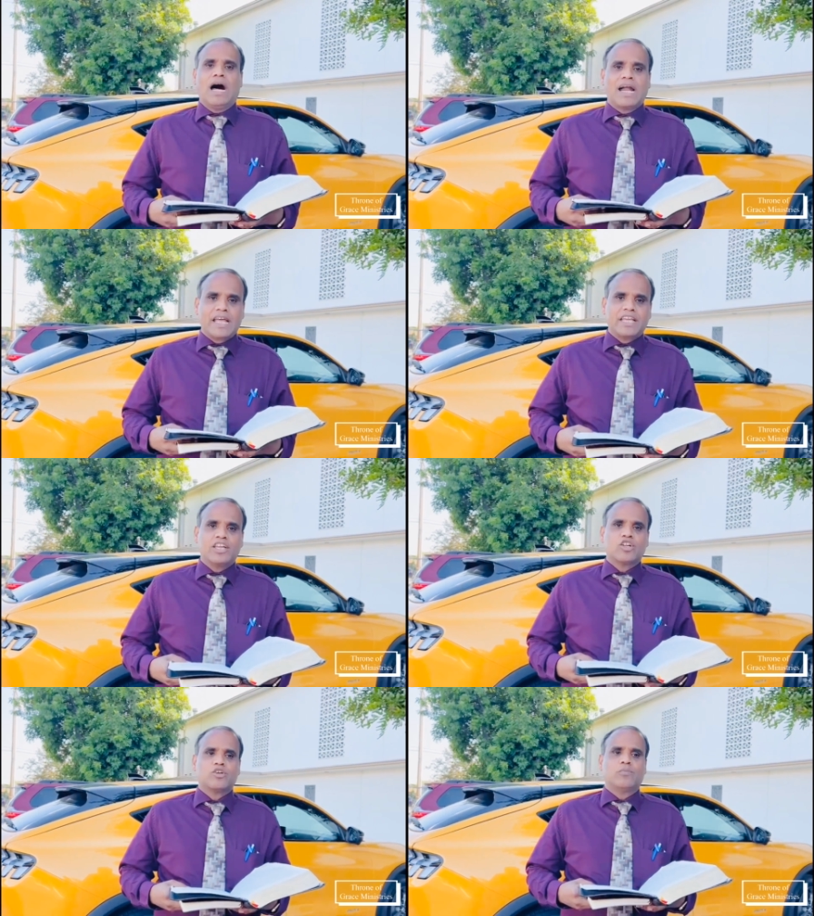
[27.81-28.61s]

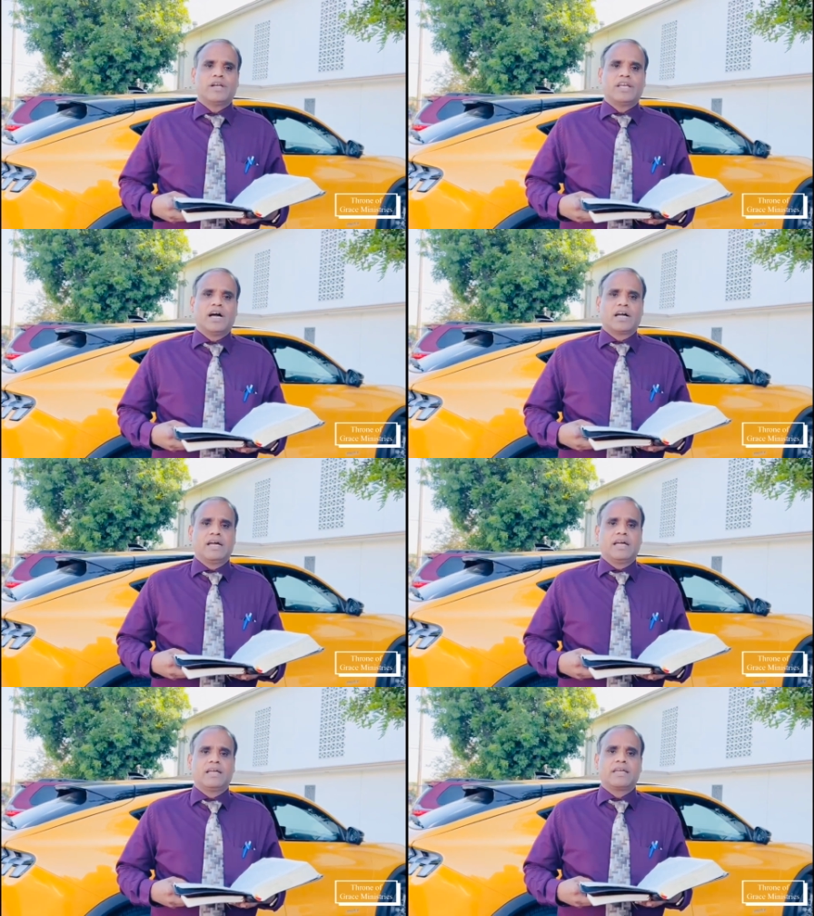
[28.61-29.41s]
அடங்கியிருக்கும்படியாக
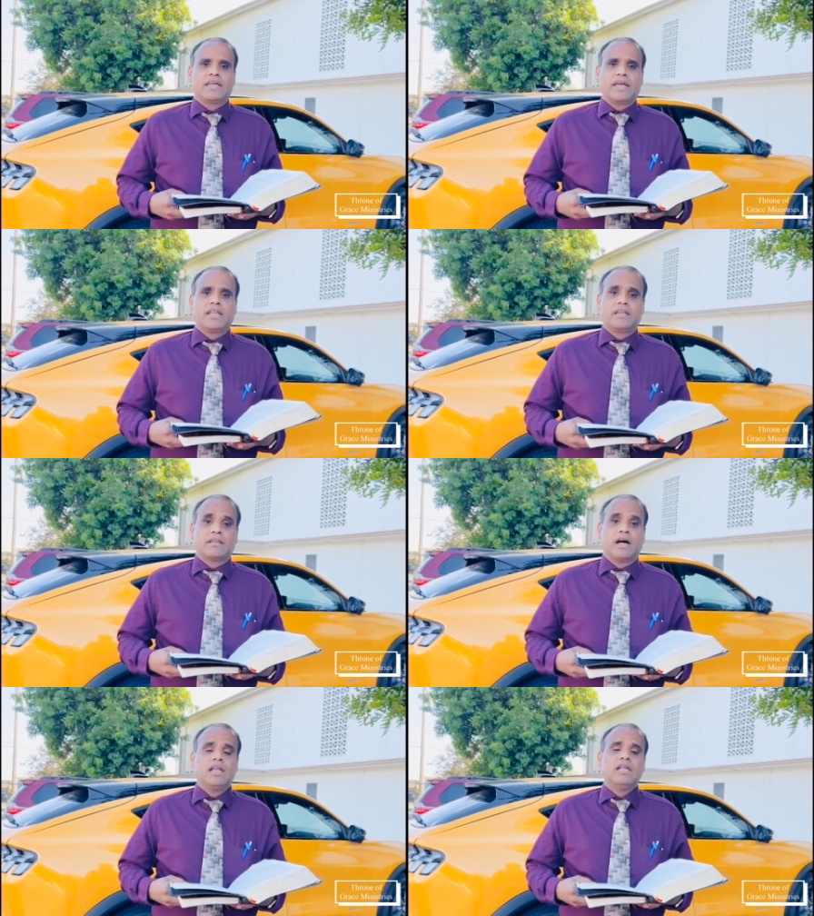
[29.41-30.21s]

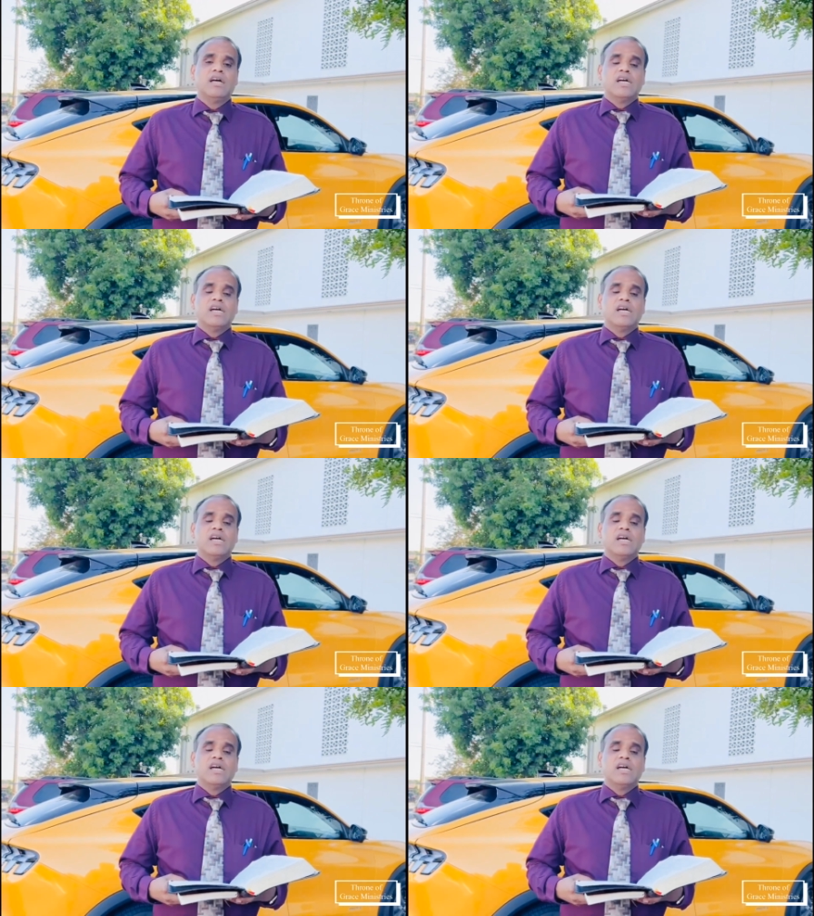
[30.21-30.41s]
ஏனென்றால்